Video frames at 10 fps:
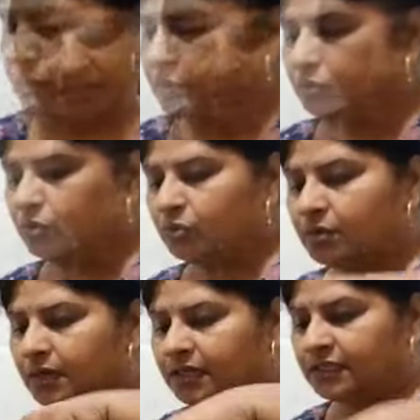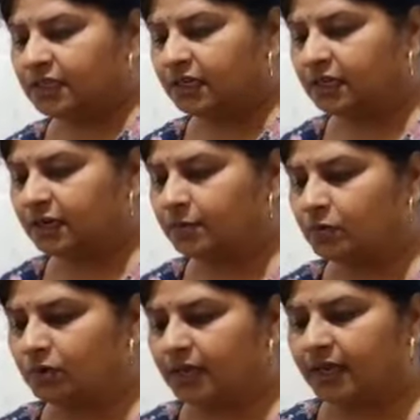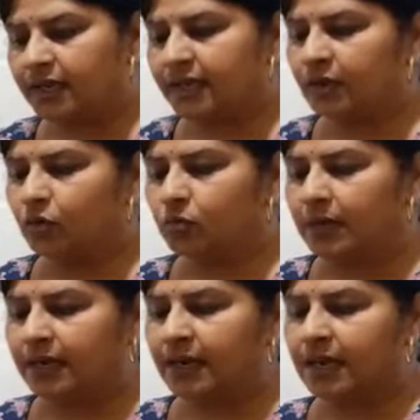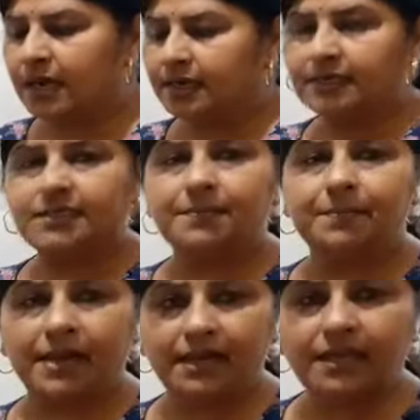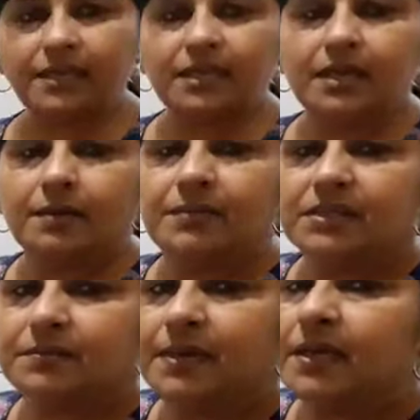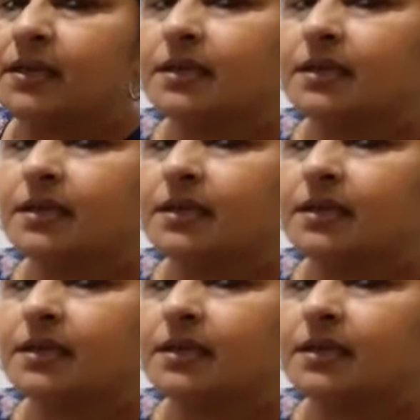दूध अच्छा गर्म हो गया है उबाला आने से पहले ही हम इसमें